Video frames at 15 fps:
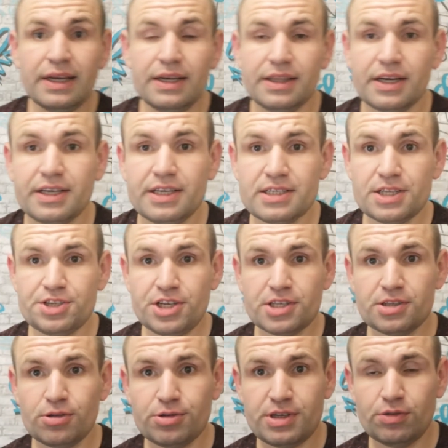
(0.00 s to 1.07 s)
Итак, если
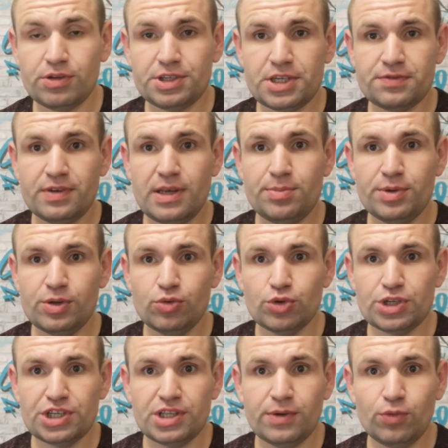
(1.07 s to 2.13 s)
честно, друзья, у нас сейчас времени
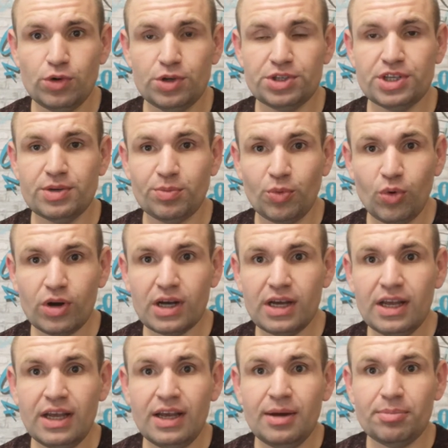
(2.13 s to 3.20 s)
уже довольно-таки
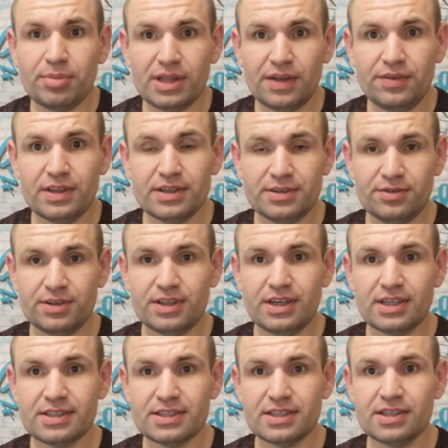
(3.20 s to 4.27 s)
много, половина
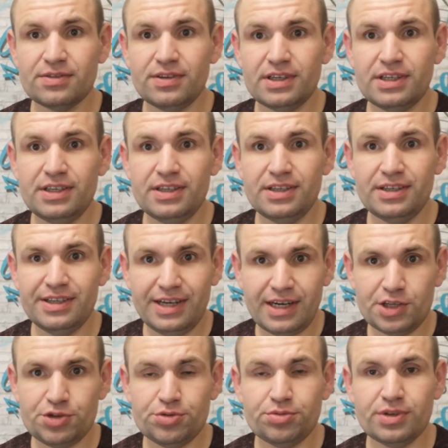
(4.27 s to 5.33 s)
двенадцатого, и я
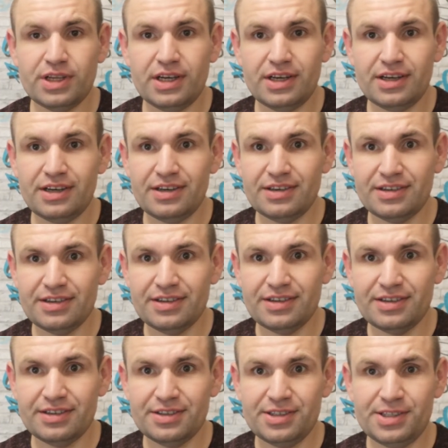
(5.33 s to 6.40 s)
хочу на
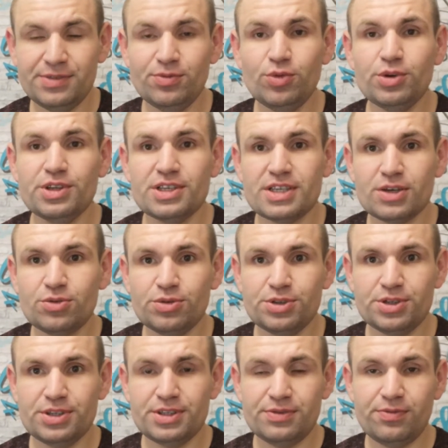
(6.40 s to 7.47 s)
сегодня
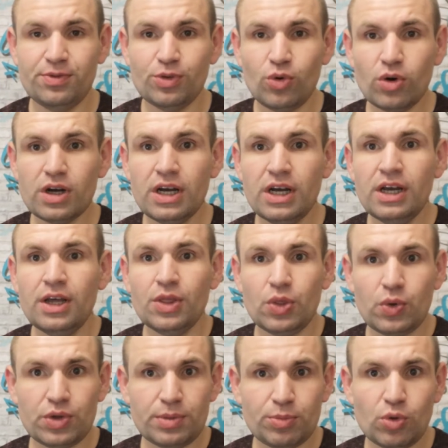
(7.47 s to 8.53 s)
закончить влог,
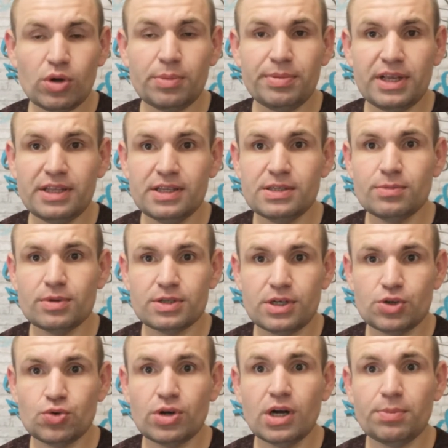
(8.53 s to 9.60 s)
но немного перед этим
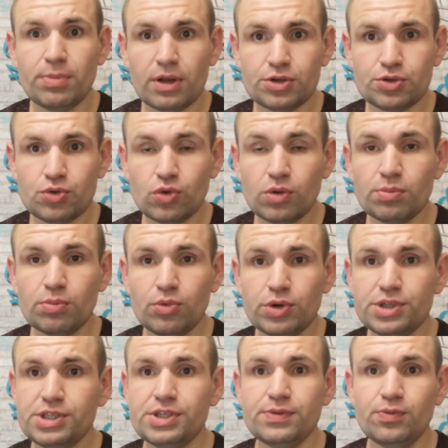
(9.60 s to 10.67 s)
расскажу, как прошел
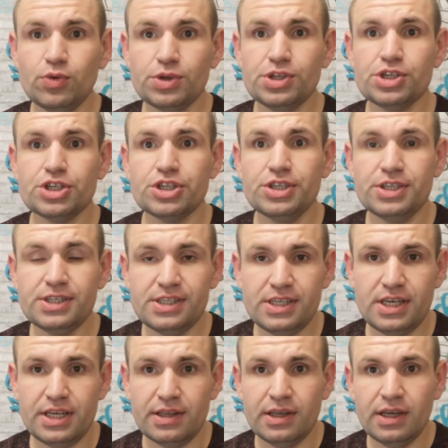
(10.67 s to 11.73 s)
мой сегодняшний
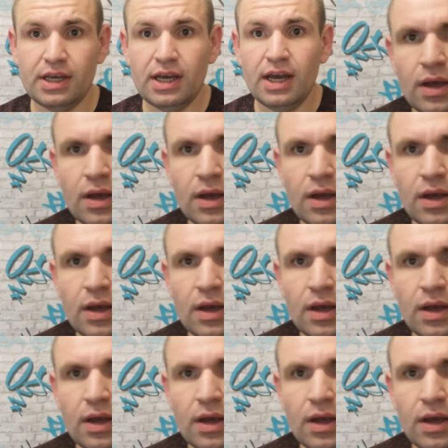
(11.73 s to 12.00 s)
день.